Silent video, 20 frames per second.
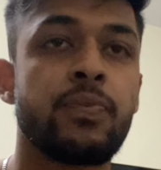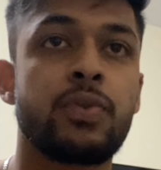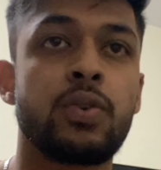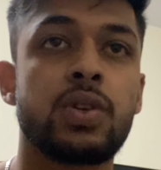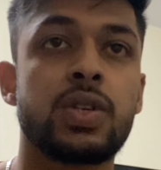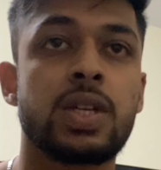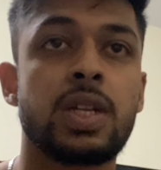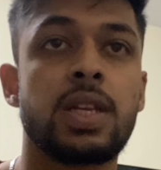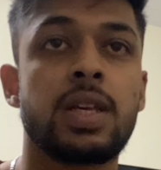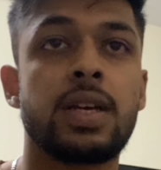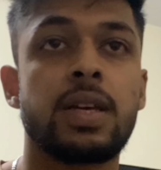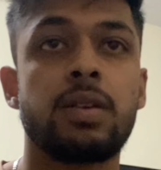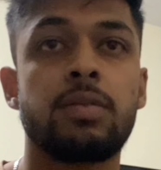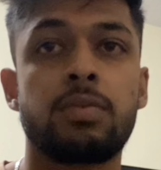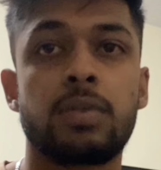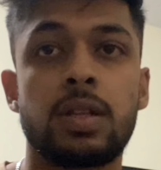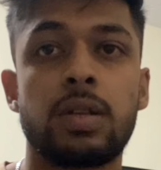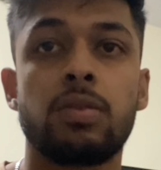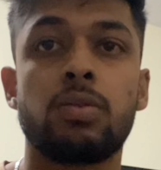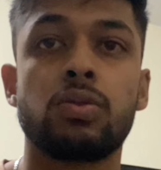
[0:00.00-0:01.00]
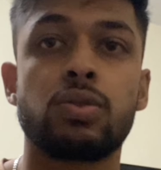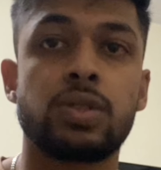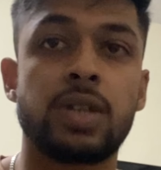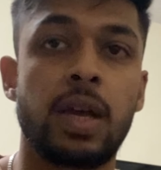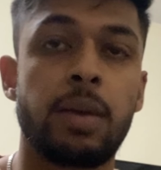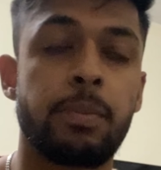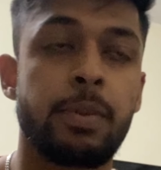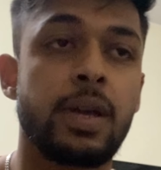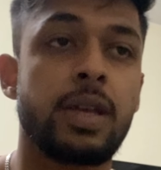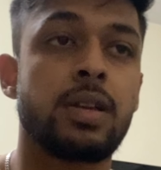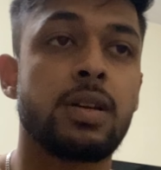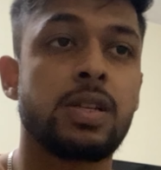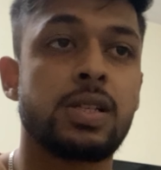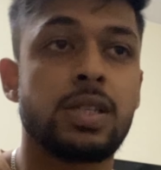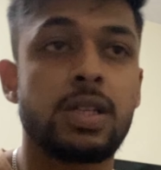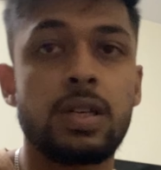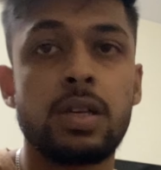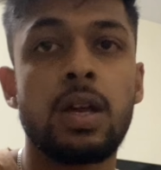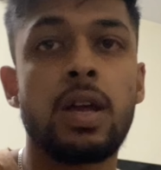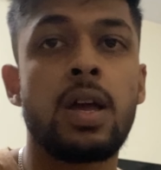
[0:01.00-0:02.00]
तो इसीलिए मतलब उस टाइम पे
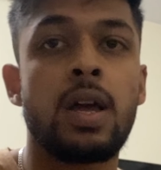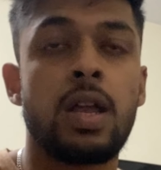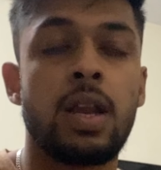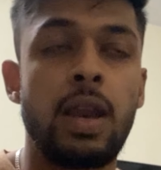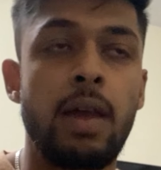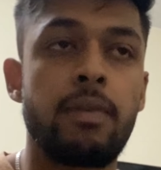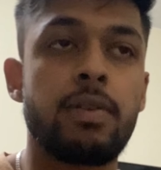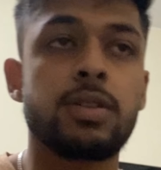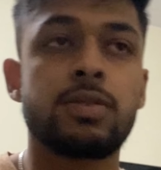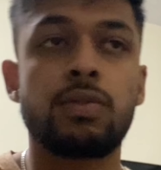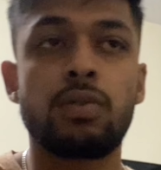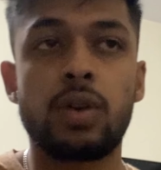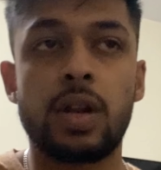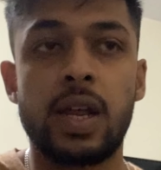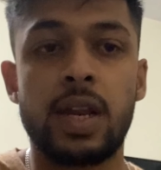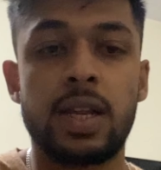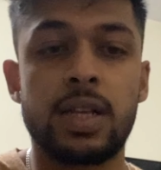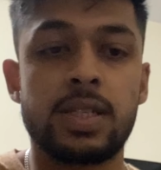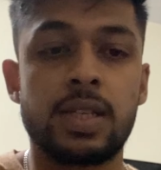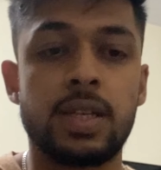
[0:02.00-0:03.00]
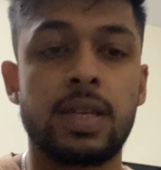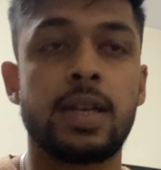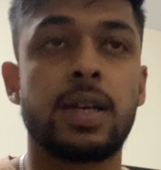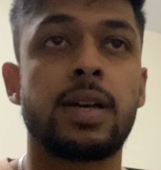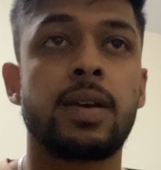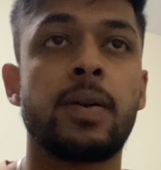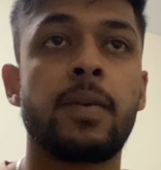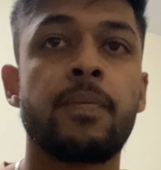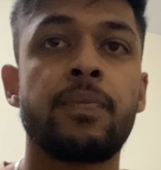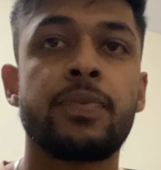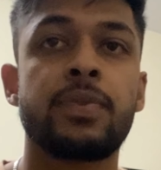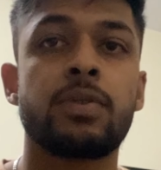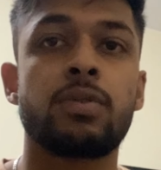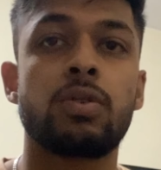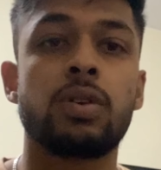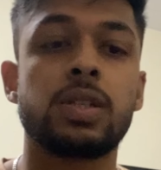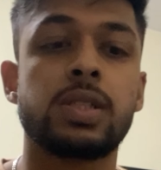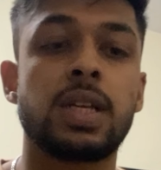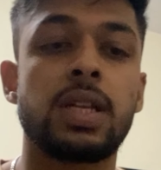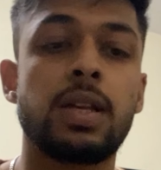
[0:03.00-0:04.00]
एनर्जी लेवल फूड रहने चाहिए तो
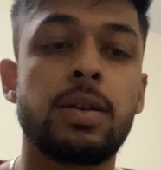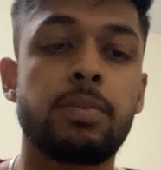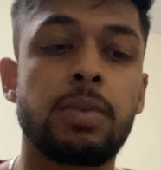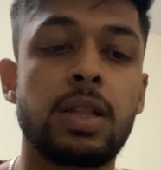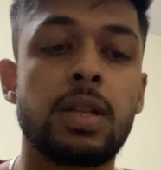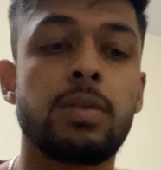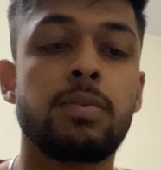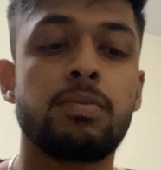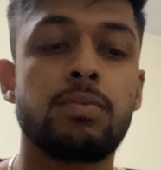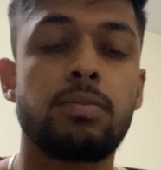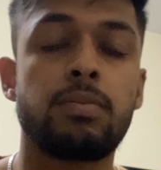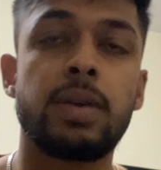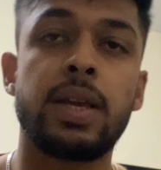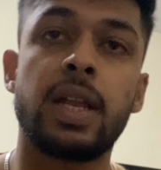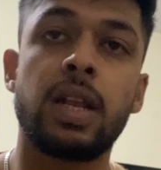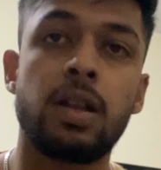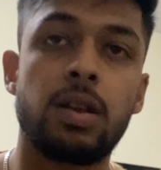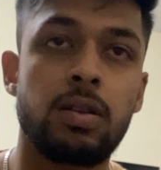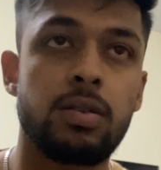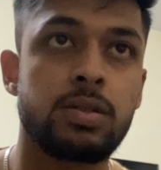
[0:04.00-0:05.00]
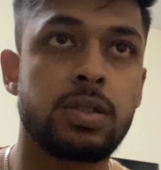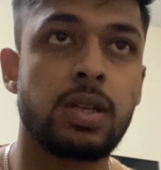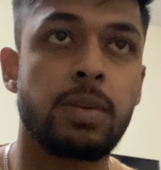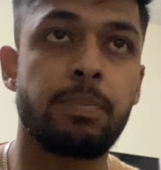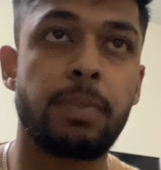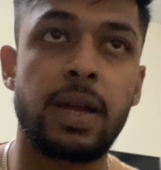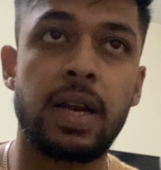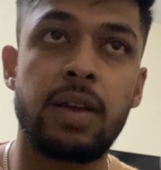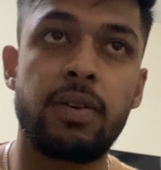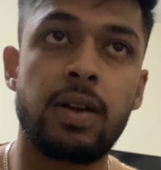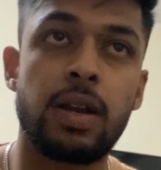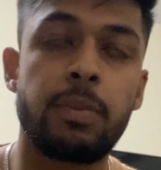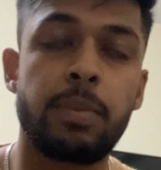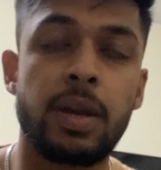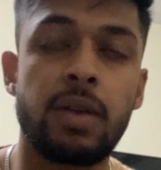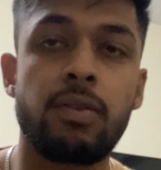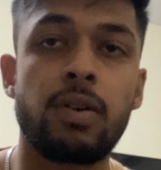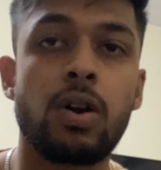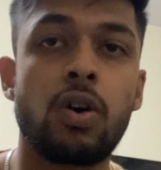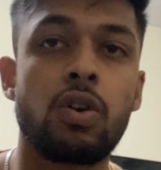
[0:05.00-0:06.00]
इसीलिए मतलब मील पहले वाली
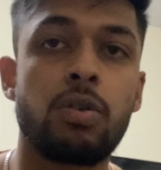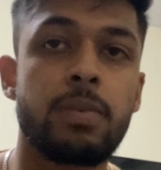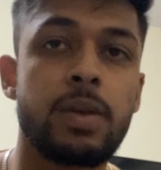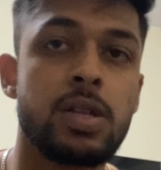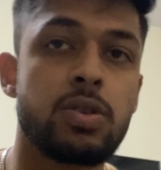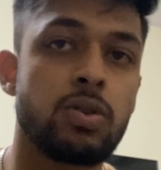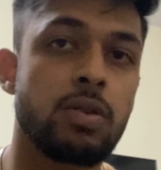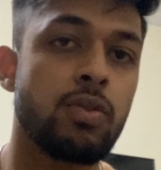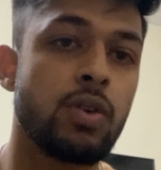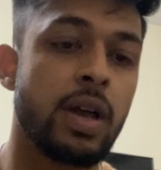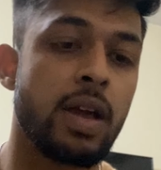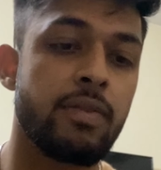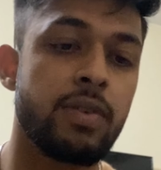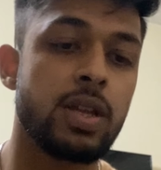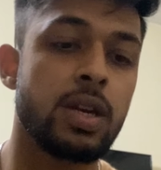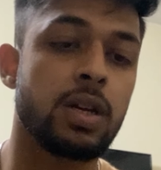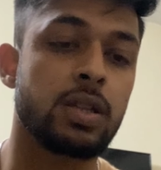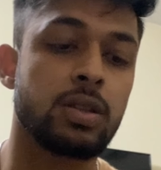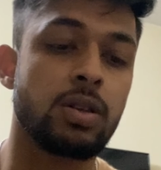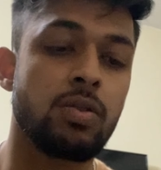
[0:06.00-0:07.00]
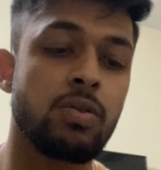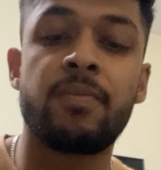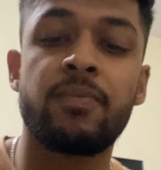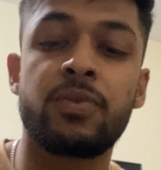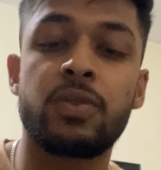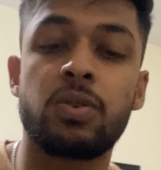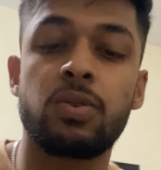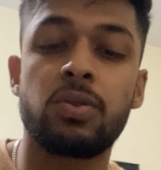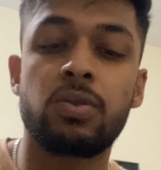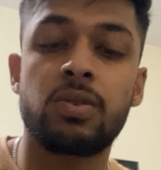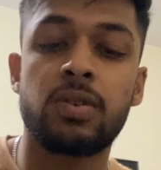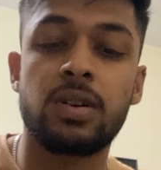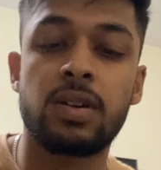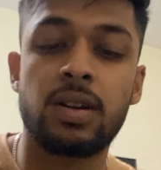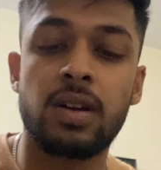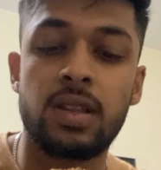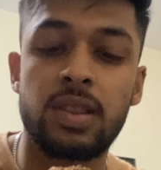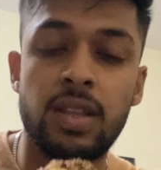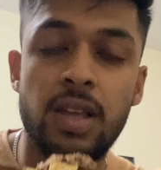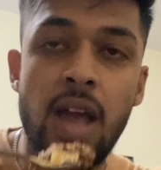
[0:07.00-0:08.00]
प्री वर्कआउट मील जो है वो हैवी रखता हूँ तो
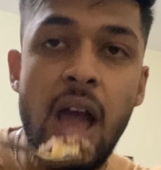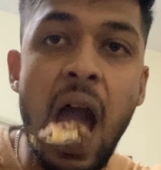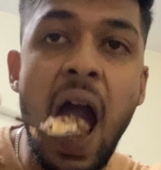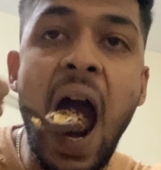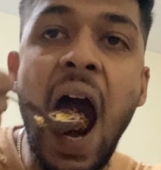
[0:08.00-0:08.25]
खाते हैं